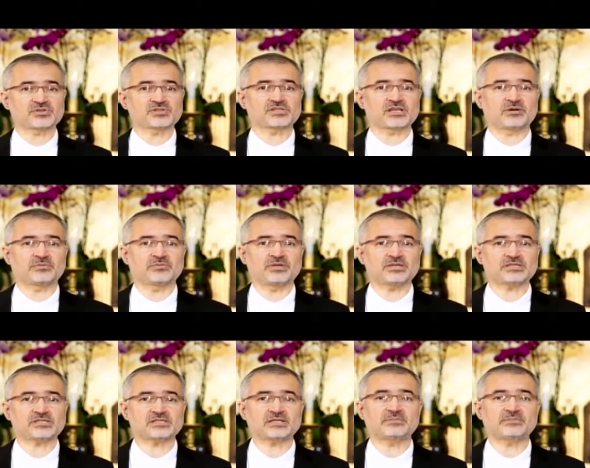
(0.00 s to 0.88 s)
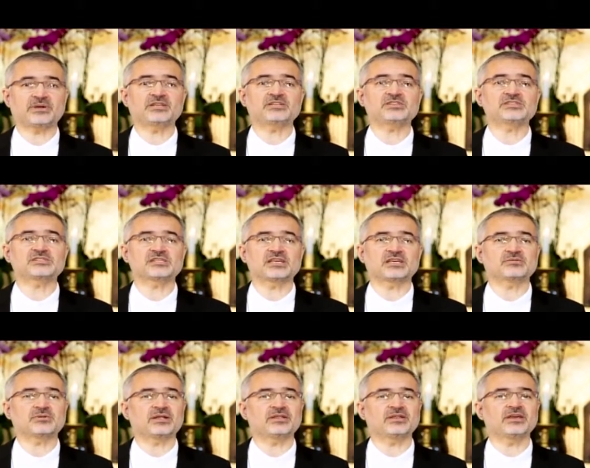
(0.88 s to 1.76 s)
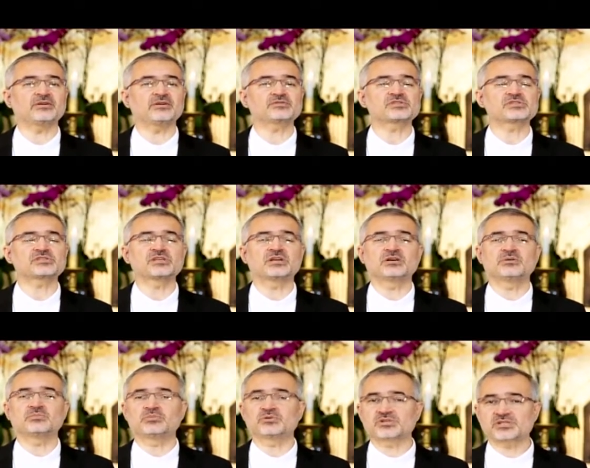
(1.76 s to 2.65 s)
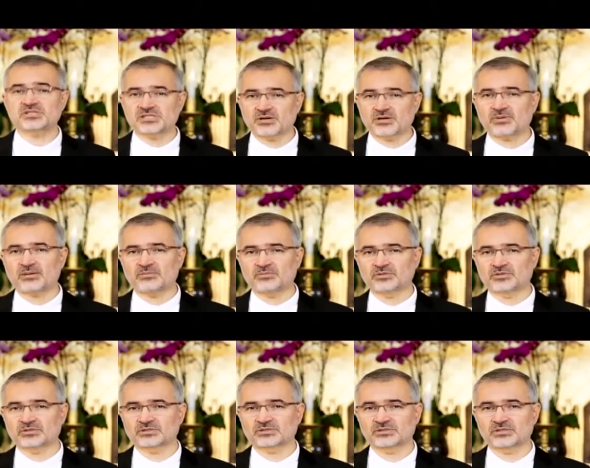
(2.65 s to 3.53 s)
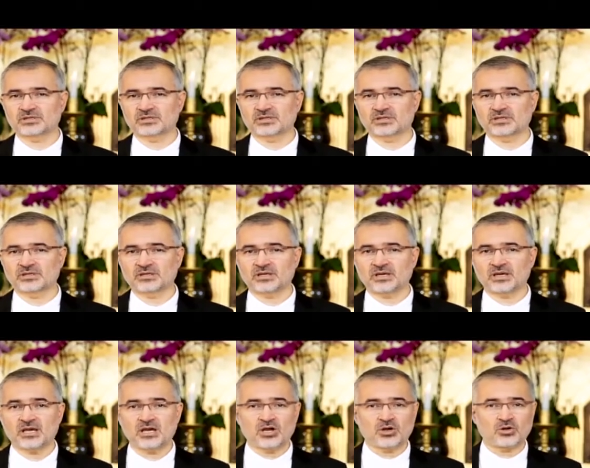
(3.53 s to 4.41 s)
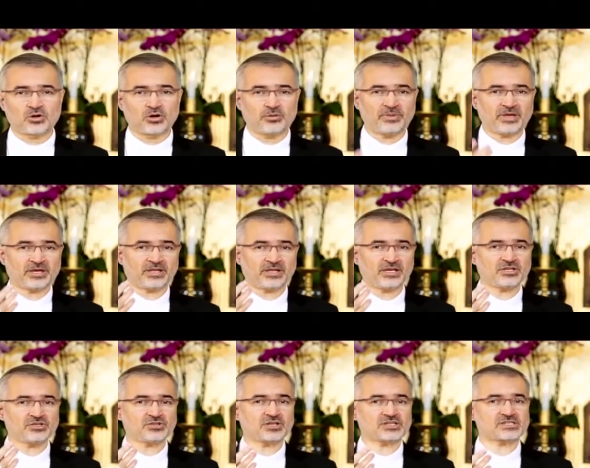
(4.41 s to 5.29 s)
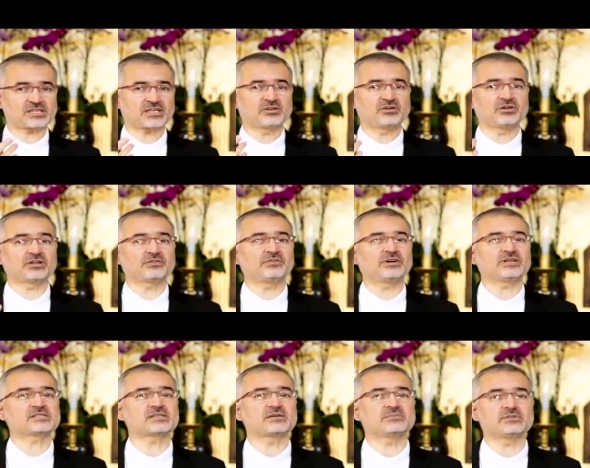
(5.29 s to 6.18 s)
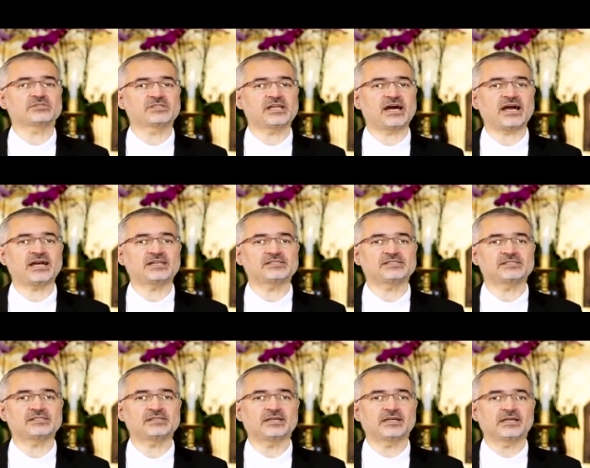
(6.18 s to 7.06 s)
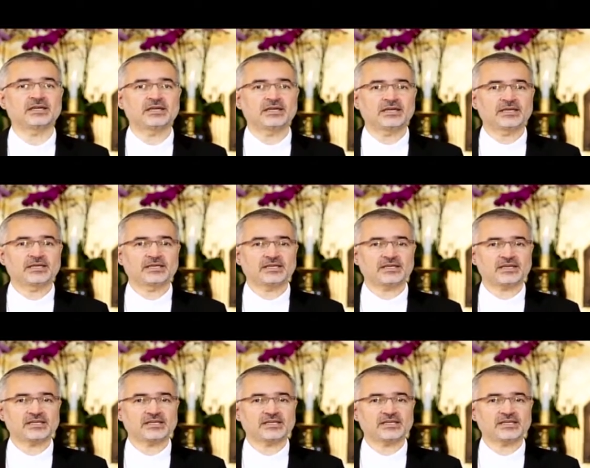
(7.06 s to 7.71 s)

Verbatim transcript: o salmista bendizendo a Deus por seu amor. Como é grande, ó Senhor, vossa bondade, que